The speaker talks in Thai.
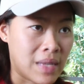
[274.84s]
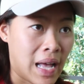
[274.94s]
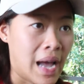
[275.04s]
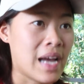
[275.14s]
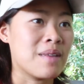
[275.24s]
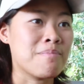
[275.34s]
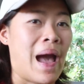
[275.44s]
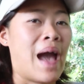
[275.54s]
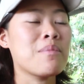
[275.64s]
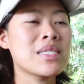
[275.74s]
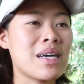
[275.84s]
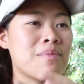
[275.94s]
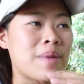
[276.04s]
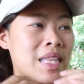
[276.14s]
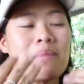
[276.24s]
นะหมามันจะ
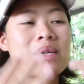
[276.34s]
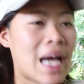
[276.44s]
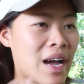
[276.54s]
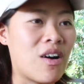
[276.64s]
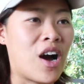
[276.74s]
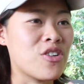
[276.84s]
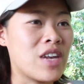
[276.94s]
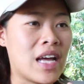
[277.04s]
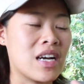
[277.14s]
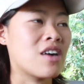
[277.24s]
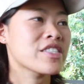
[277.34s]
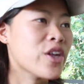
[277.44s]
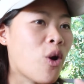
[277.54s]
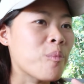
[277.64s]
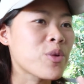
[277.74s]
เป็นธรรมชาติของเขาอยู่แหละคือเขาจะ
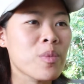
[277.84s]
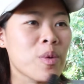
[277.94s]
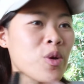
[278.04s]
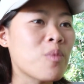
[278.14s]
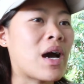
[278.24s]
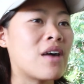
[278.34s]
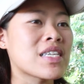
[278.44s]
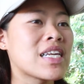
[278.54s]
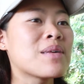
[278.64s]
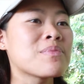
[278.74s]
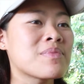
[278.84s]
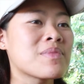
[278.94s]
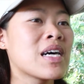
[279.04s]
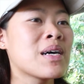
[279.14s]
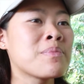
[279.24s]
ดมแล้วเขาจะ
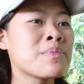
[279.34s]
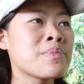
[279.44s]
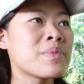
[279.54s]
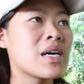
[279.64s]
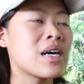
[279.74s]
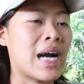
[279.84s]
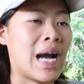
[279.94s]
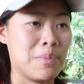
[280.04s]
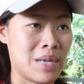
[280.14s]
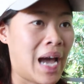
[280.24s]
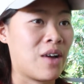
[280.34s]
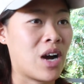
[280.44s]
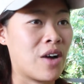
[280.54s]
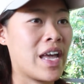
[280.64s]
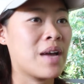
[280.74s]
เริ่มขับถ่ายขอ
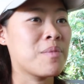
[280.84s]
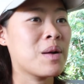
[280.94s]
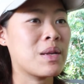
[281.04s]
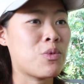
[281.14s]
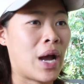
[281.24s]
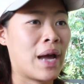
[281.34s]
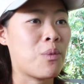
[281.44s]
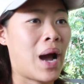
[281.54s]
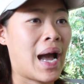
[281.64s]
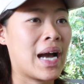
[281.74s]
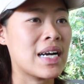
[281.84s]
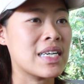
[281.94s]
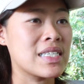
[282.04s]
งเขาเองเพื่อเป็นการวาง